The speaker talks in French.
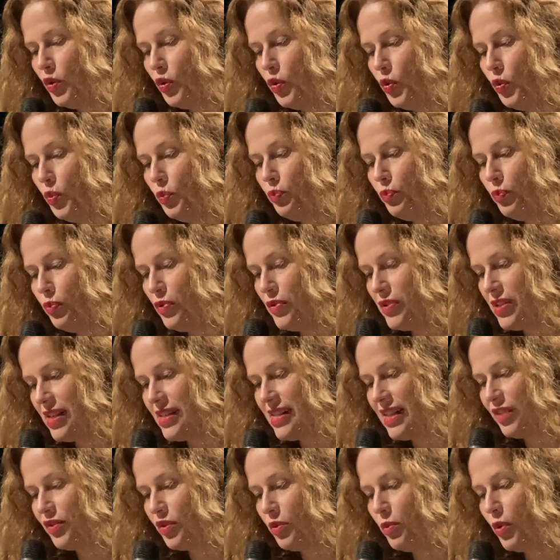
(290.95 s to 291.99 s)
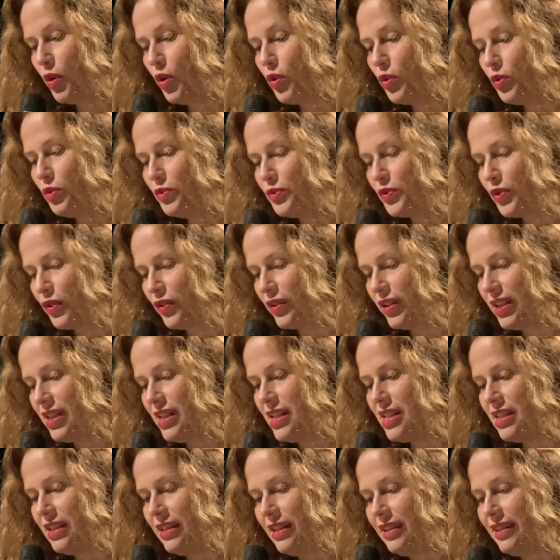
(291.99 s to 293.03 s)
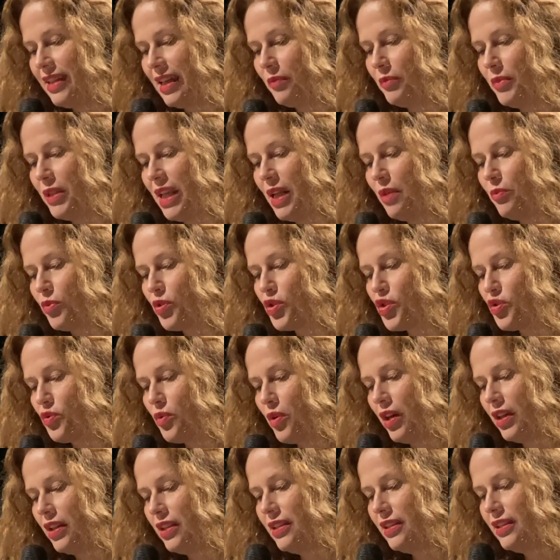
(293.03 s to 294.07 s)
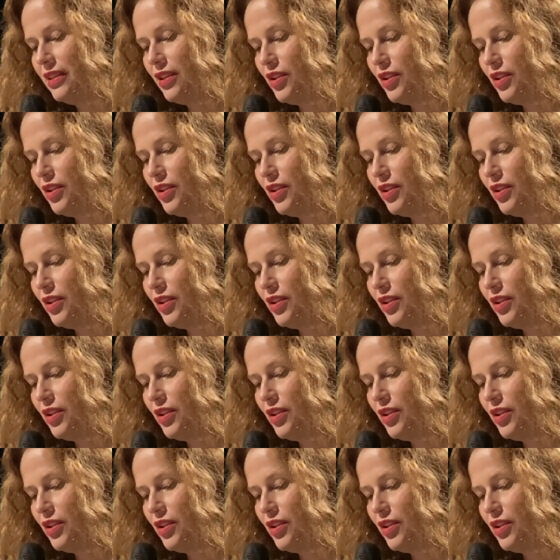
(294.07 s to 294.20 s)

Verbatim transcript: ou plus exactement contre qui j'ai déterminé mon choix.